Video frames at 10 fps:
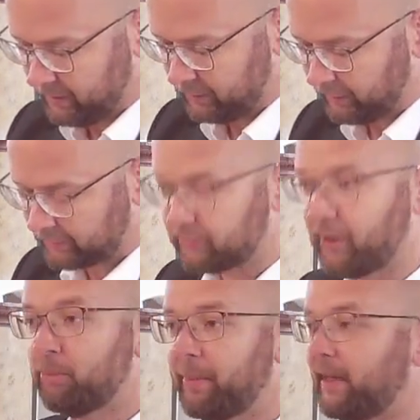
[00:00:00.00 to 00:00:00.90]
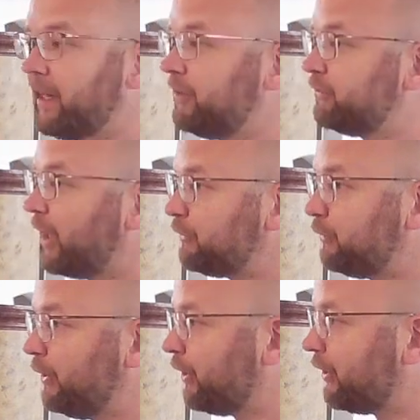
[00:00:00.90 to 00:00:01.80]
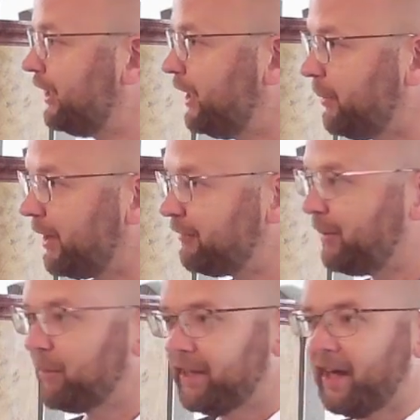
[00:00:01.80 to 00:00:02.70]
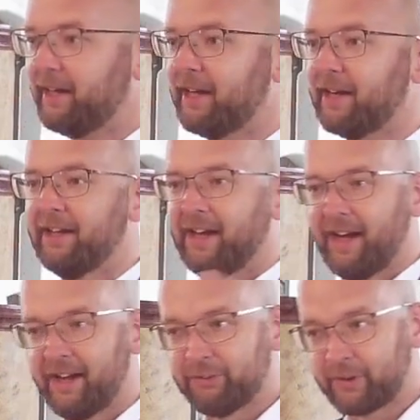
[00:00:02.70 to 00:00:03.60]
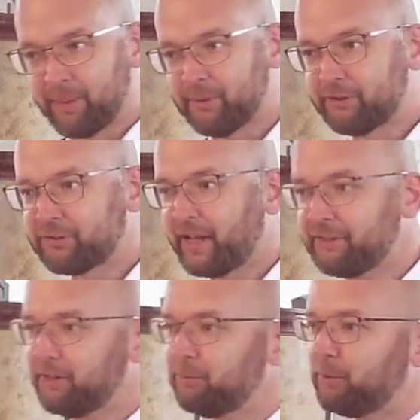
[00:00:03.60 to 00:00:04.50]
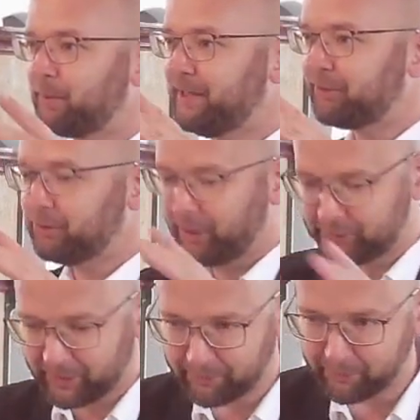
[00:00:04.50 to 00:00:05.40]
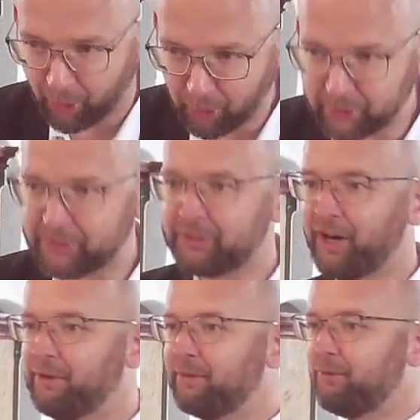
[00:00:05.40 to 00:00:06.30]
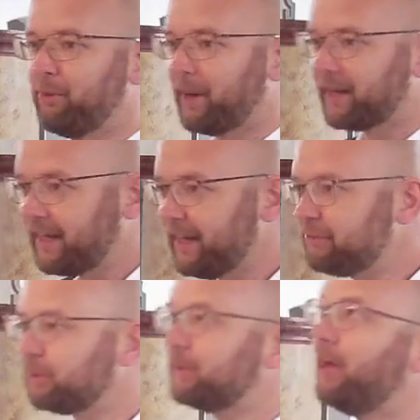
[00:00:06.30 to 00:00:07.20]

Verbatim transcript: Ich sage das auch bei den Stadtführungen immer, wenn man in einer fremden Stadt ist, muss man nicht nur auf den Boden schauen, wo man geht, sondern